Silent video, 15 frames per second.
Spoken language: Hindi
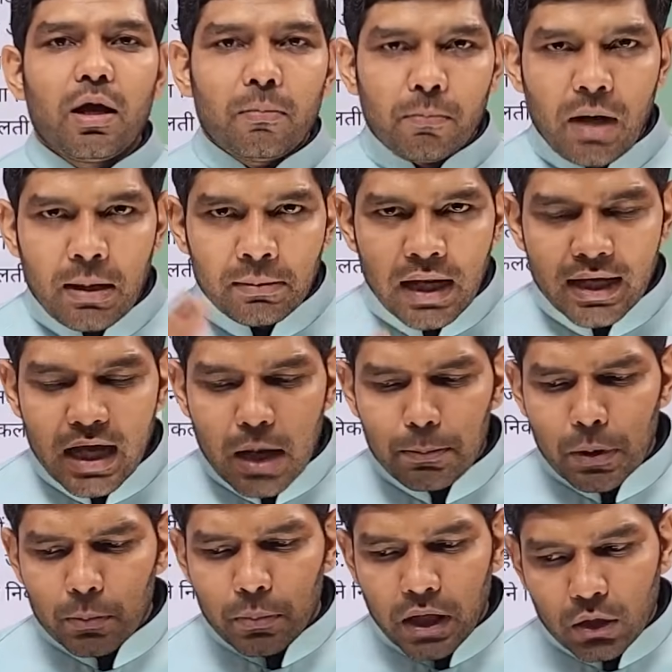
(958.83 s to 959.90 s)
मामला यहाँ
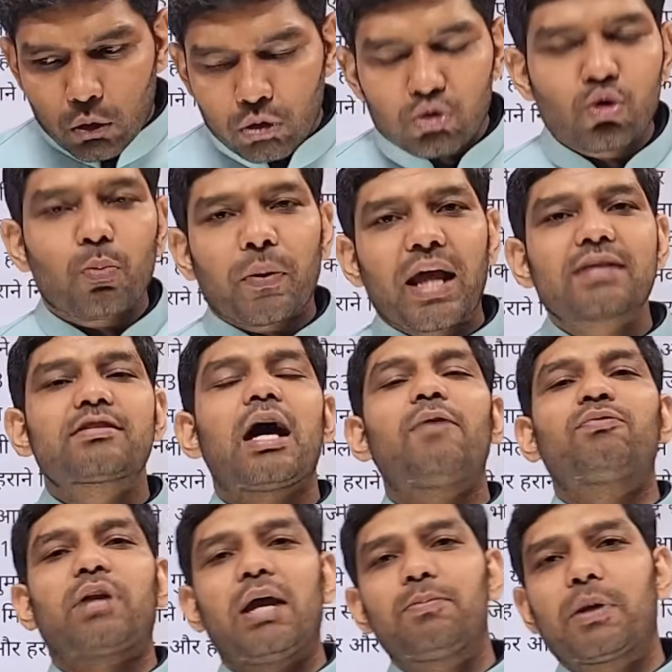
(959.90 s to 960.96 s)
पर बिल्कुल सुपड़ा
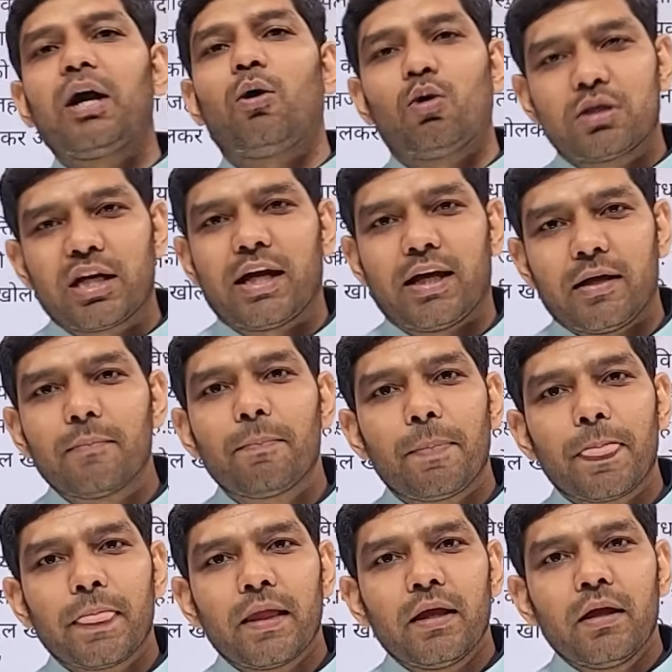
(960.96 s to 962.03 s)
साफ टाइप का हो जाए
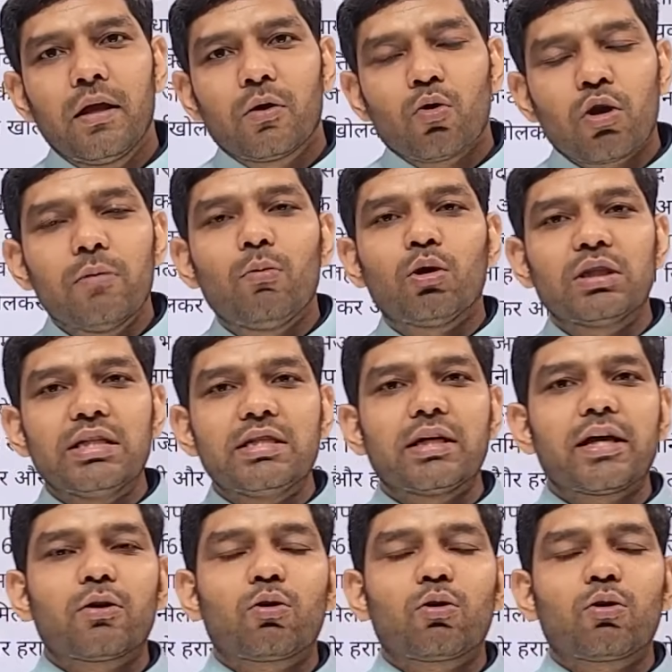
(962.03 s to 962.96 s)
क्योंकि मोदी जी की